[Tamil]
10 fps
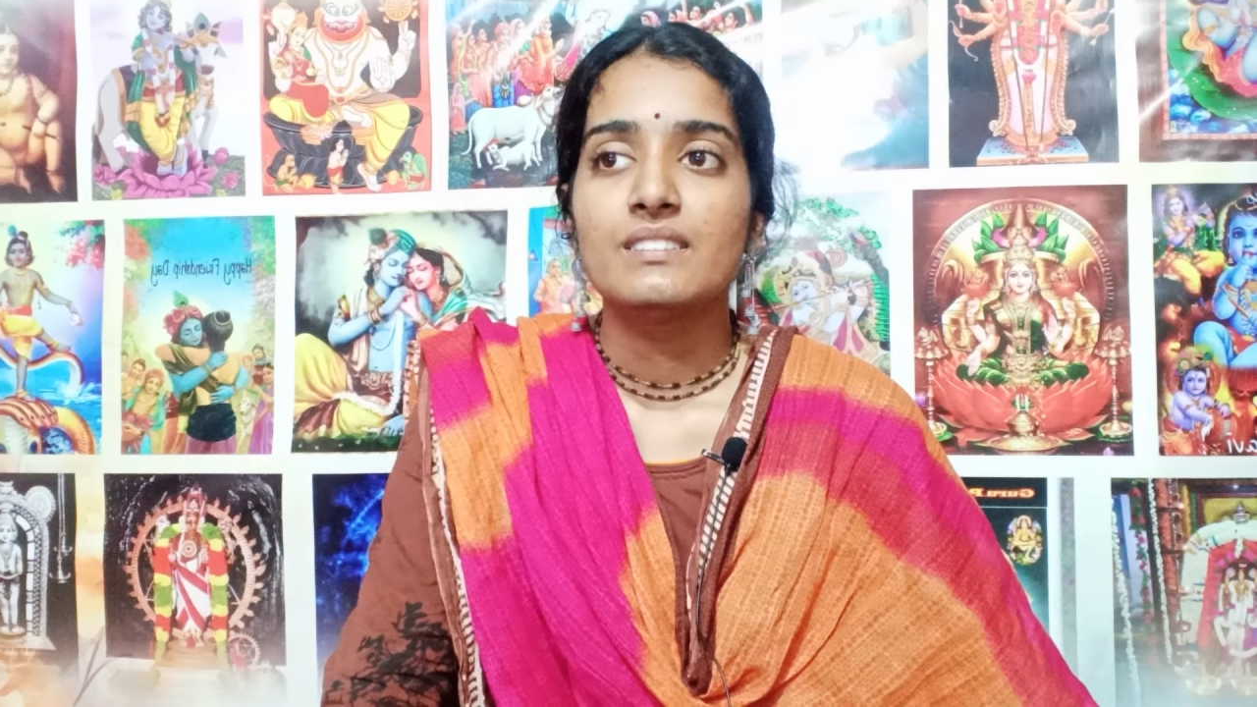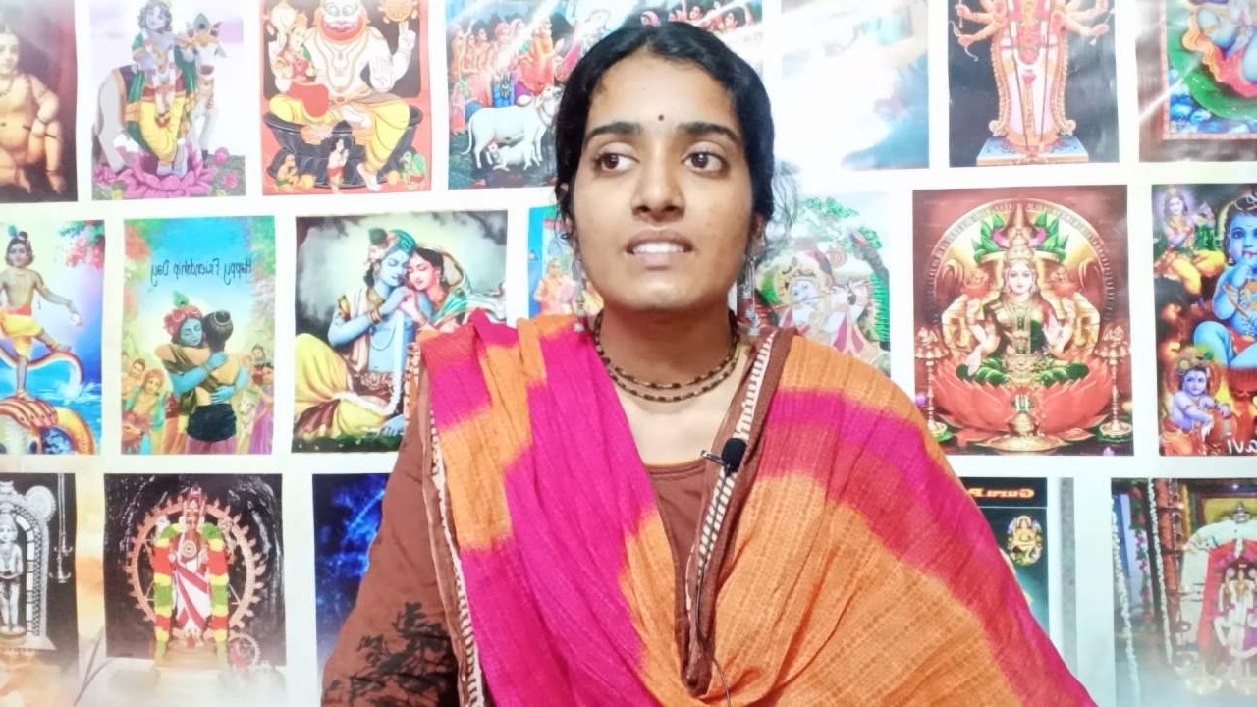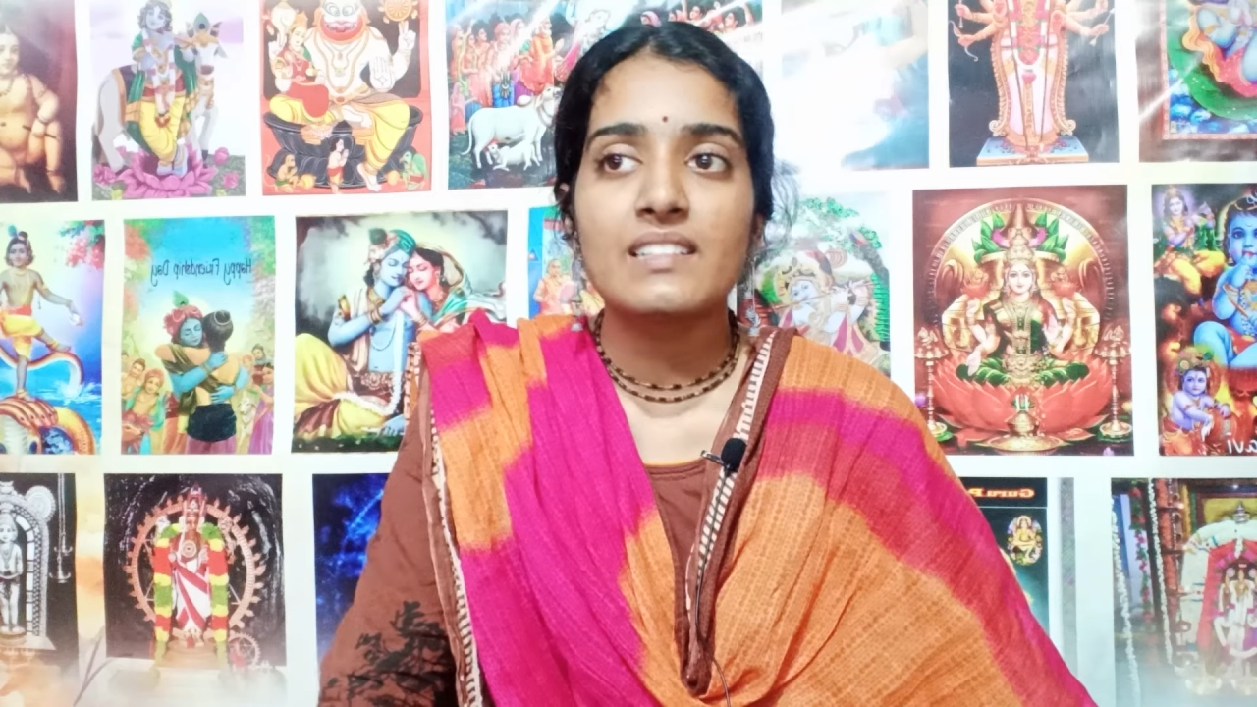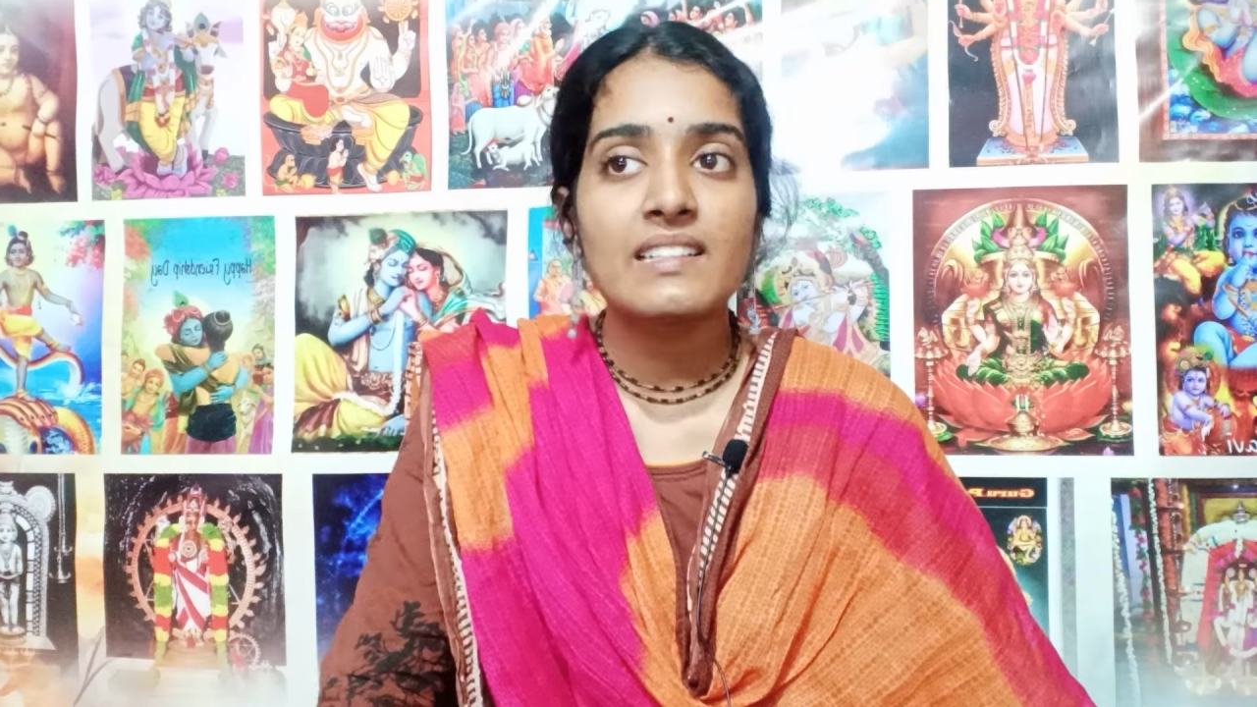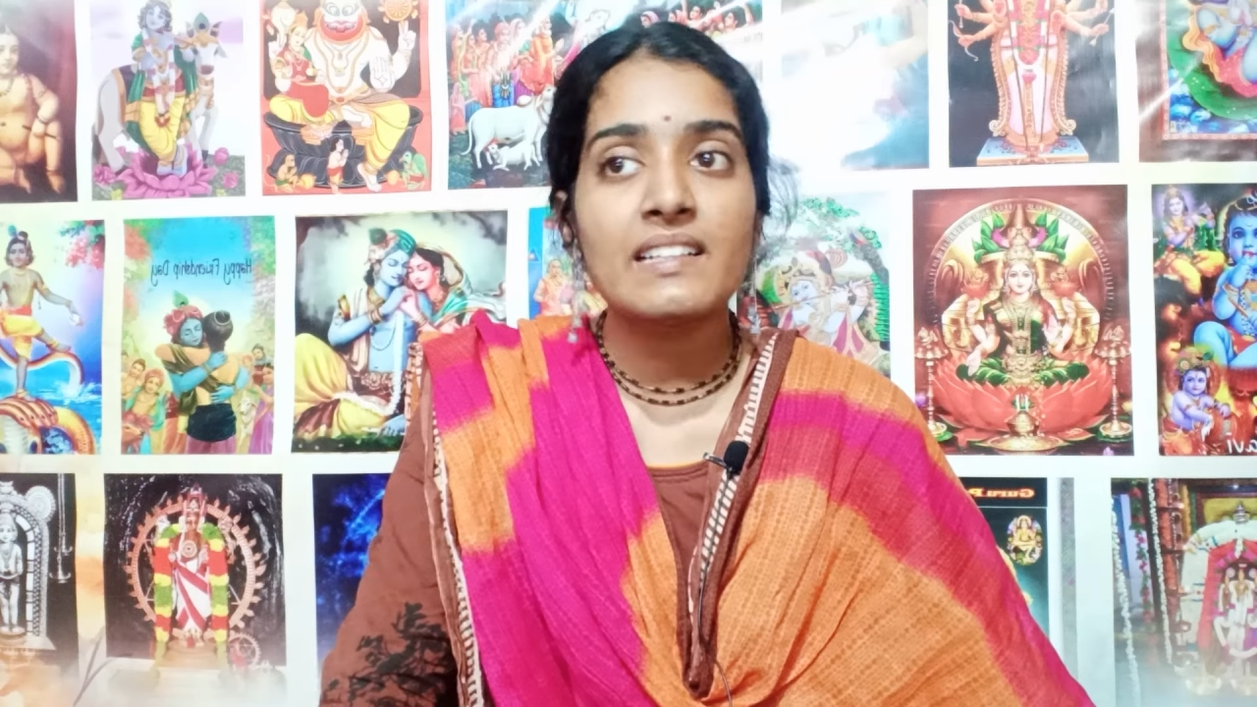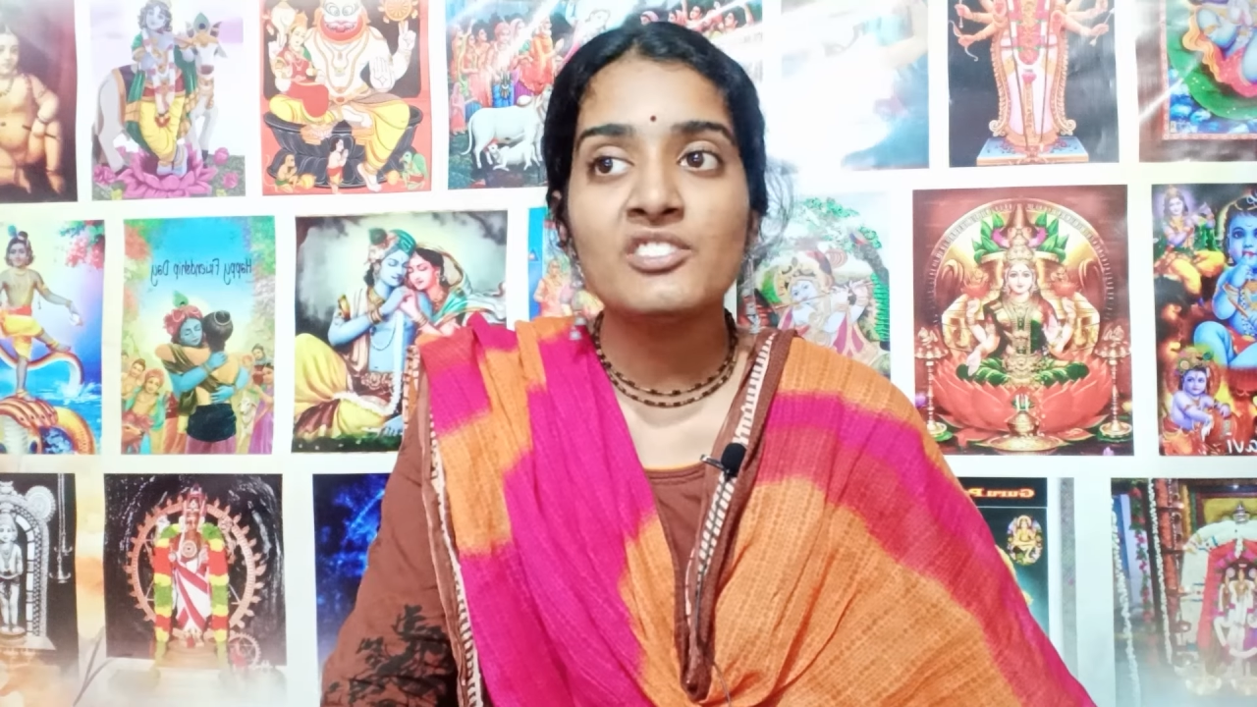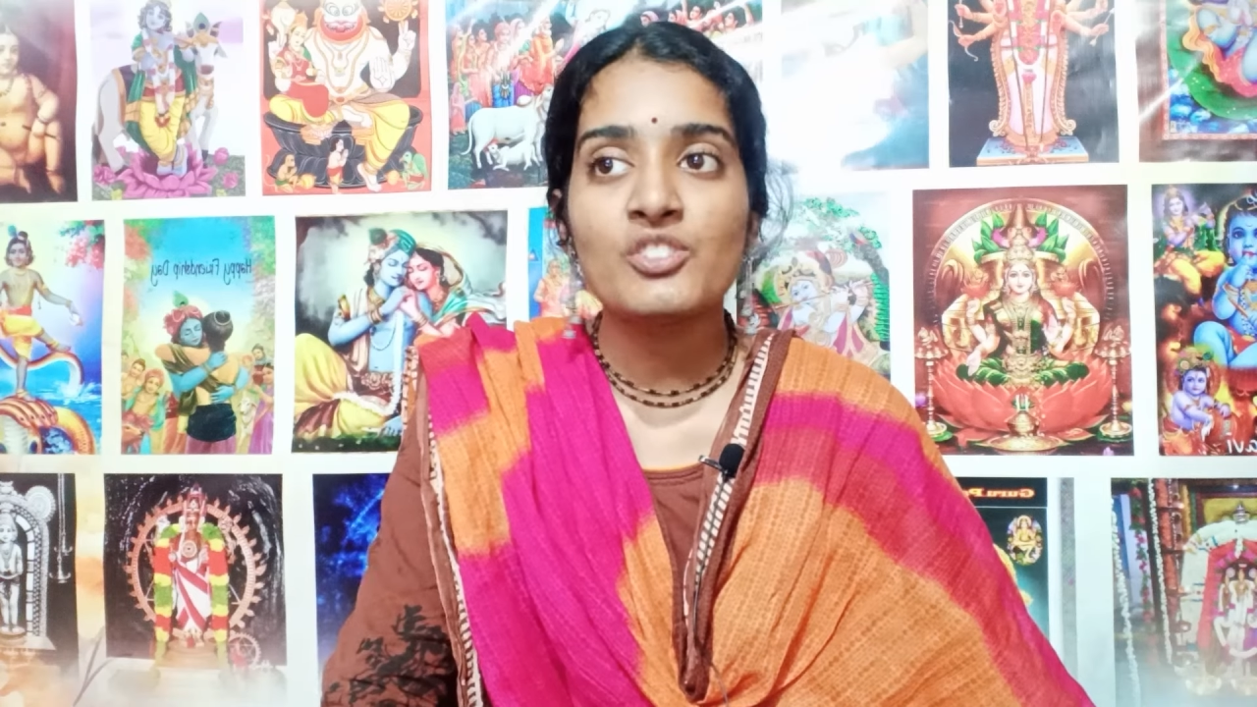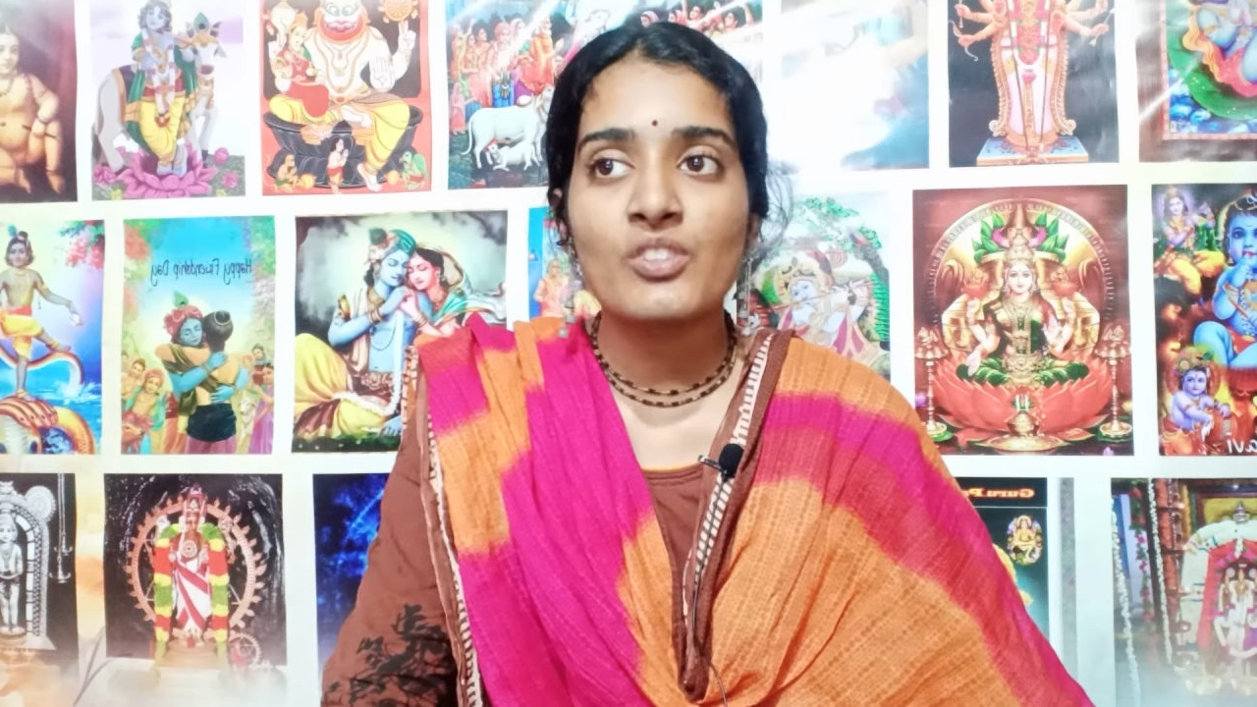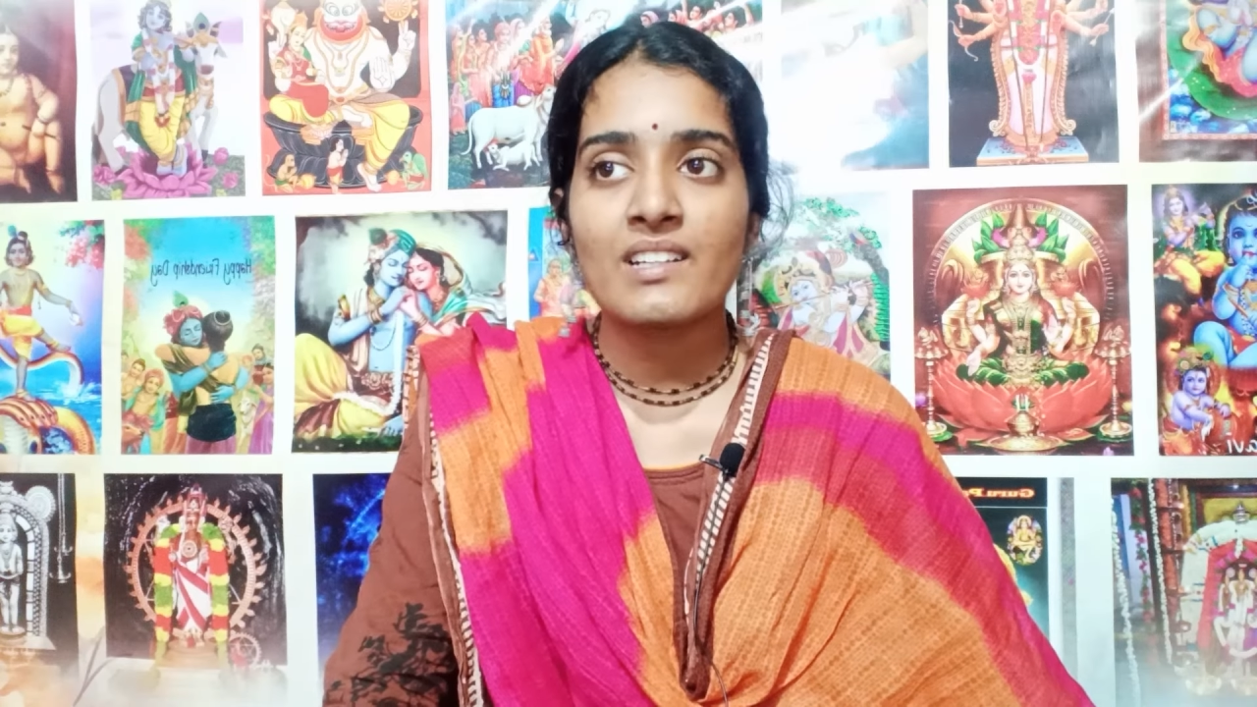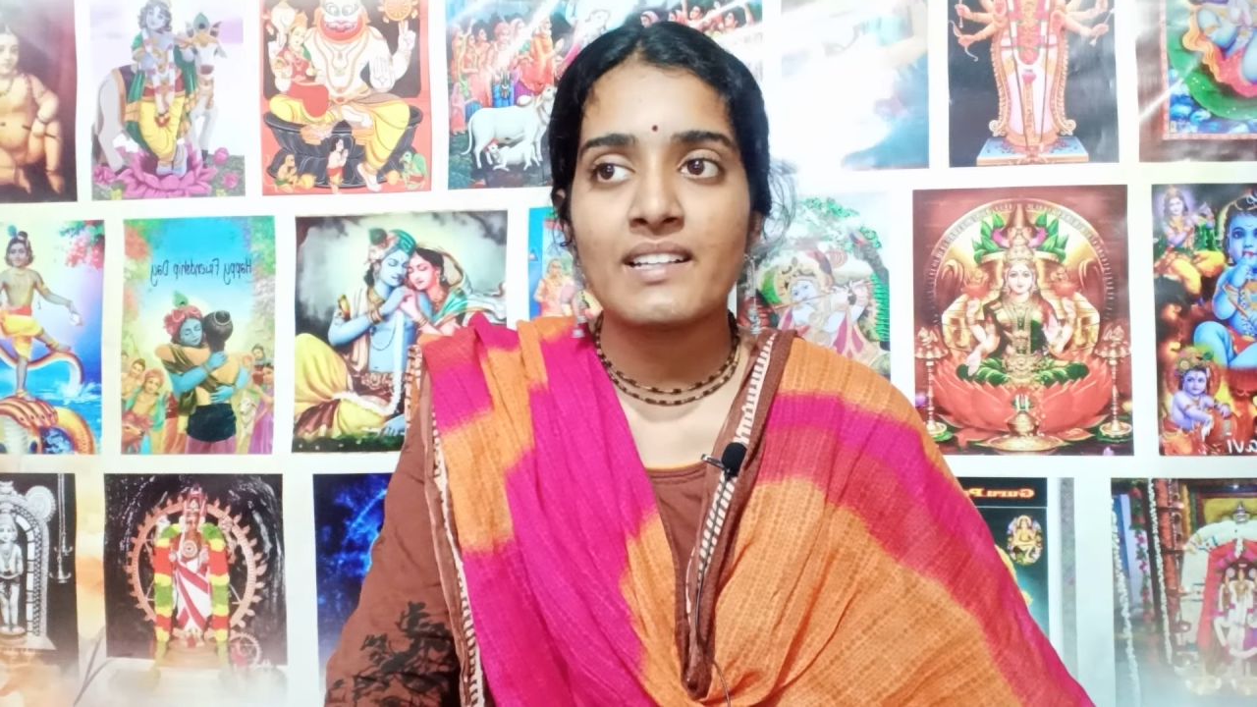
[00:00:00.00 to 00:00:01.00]
மிருகன்
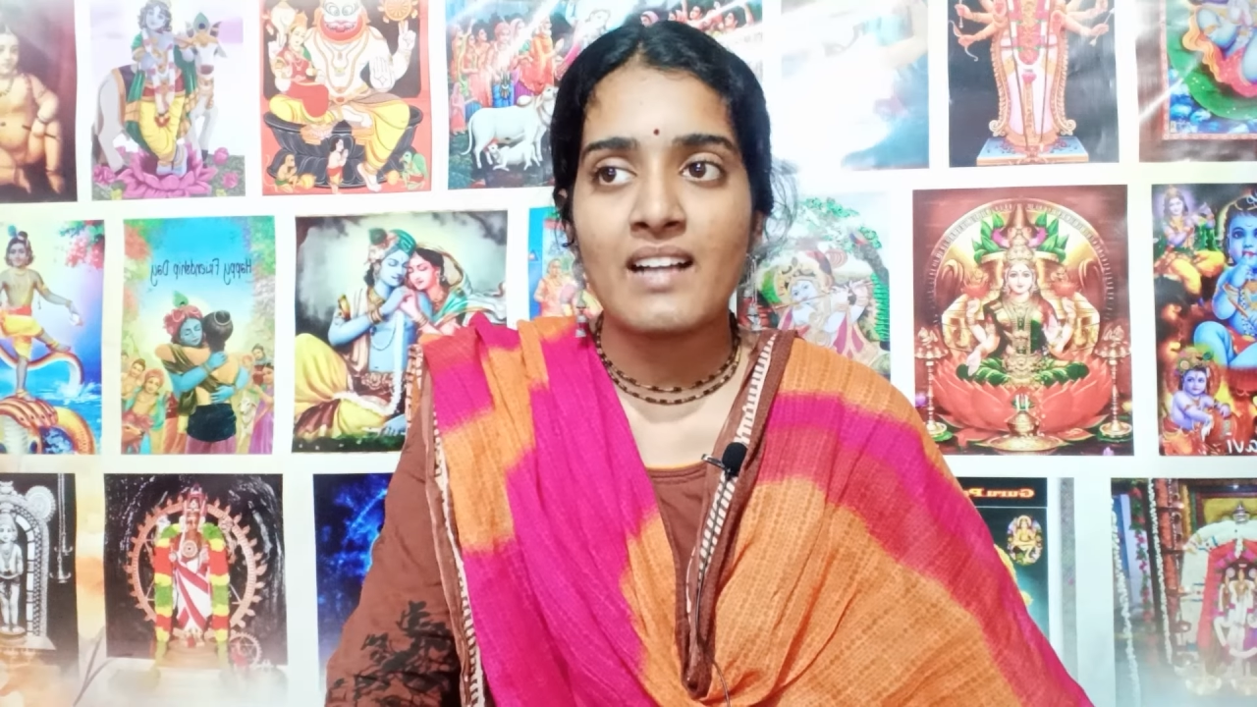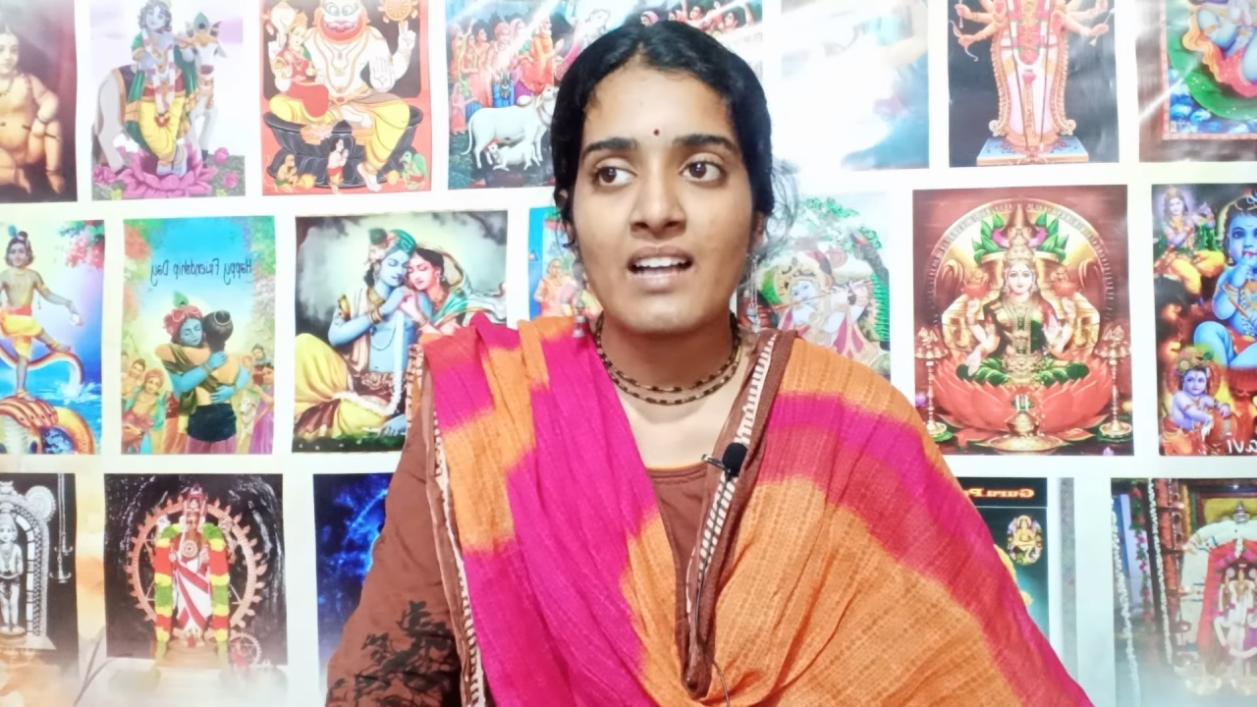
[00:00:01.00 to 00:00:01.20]
சொல்கிற